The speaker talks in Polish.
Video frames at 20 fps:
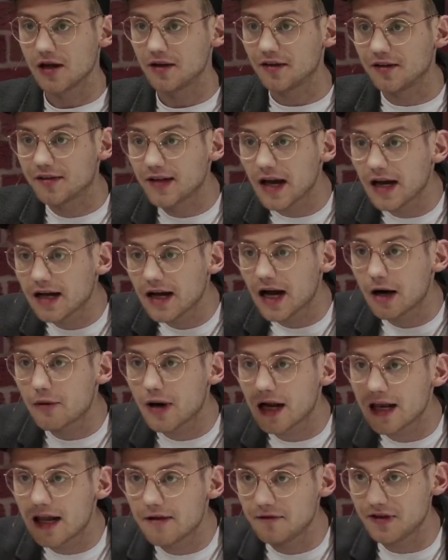
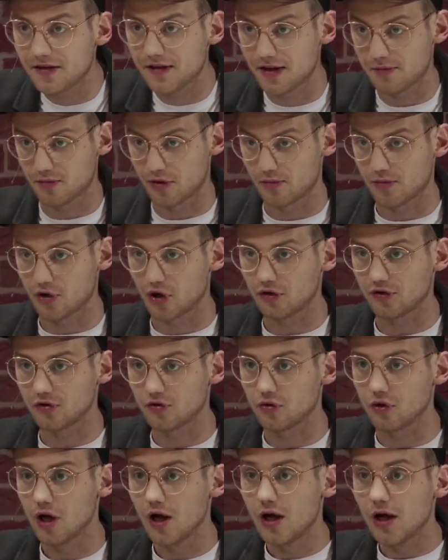Zakała lewicy po
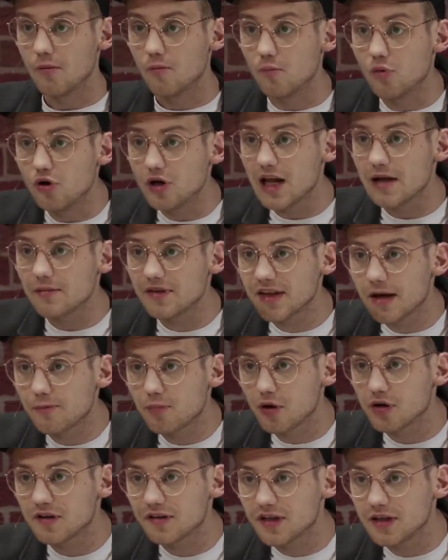prostu. Murem za
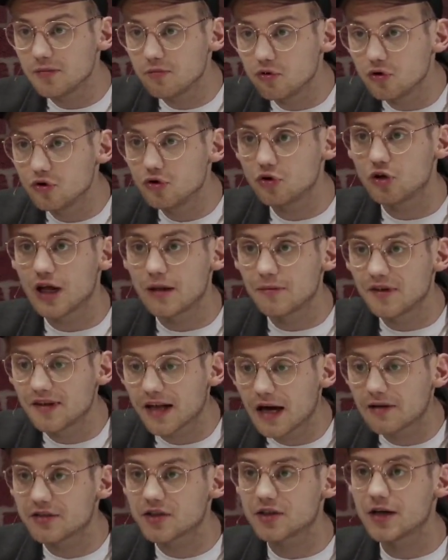polskim mundurem
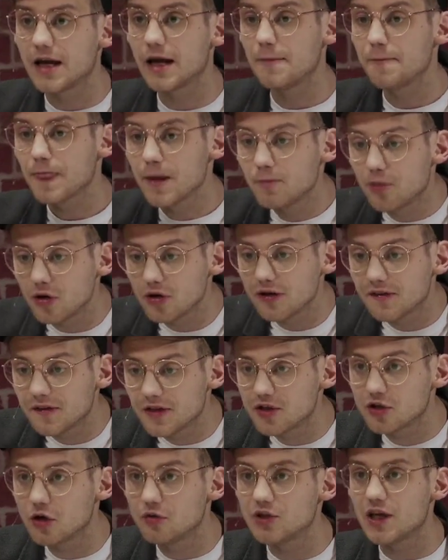zawsze.
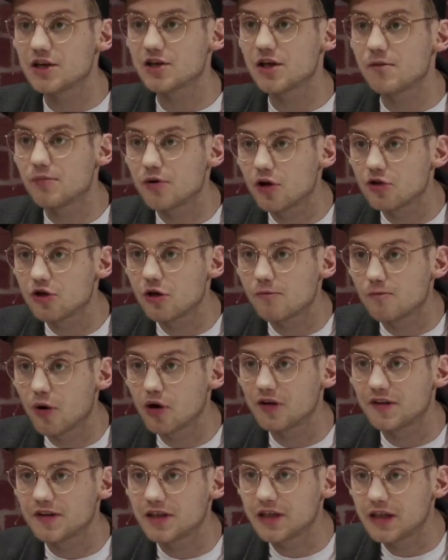Polscy żołnierze bronią
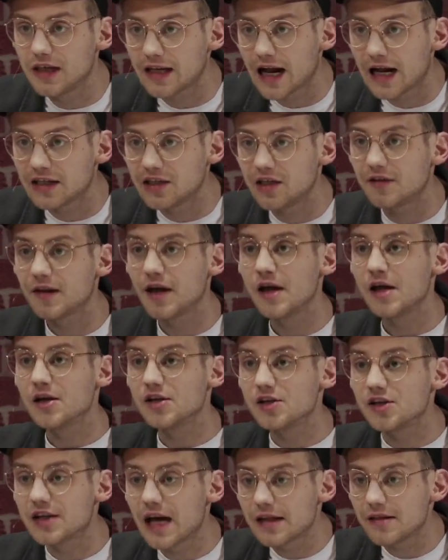polskich granic.
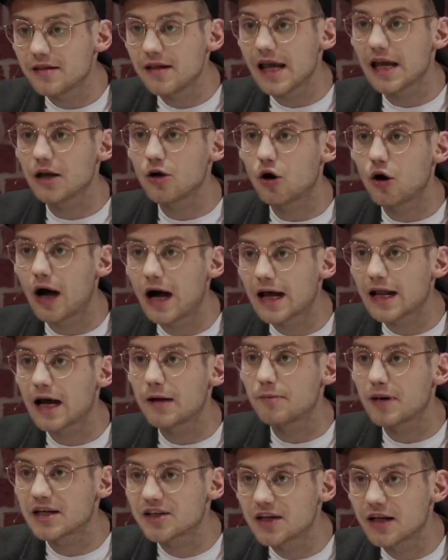Żadnego
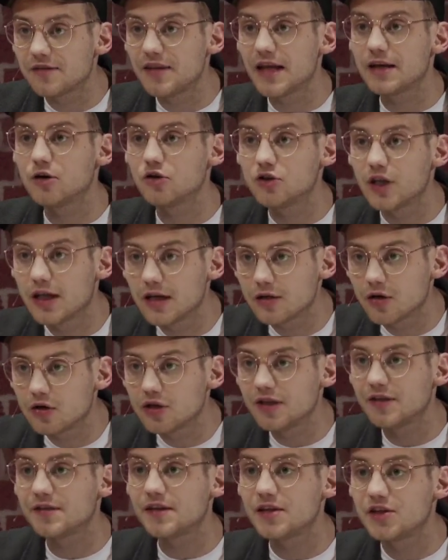Araba, żadnego
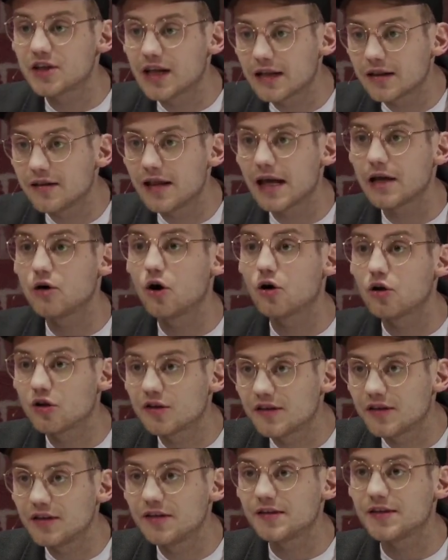terrorysty, żadnego żadnego
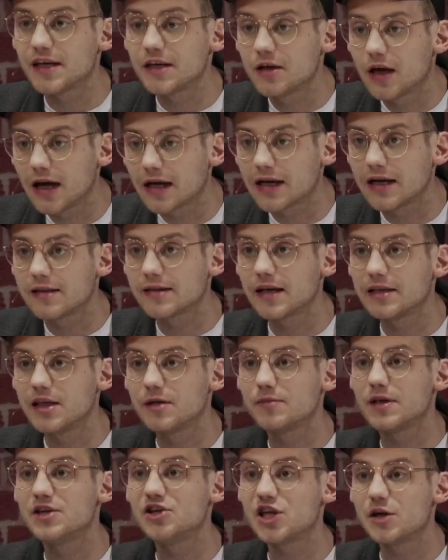rosyjskiego agenta
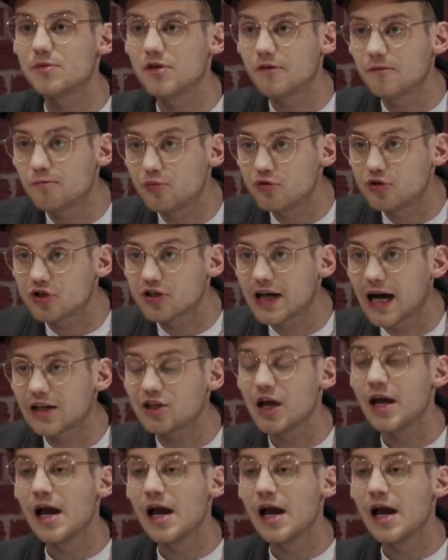nie będziemy wpuszczać,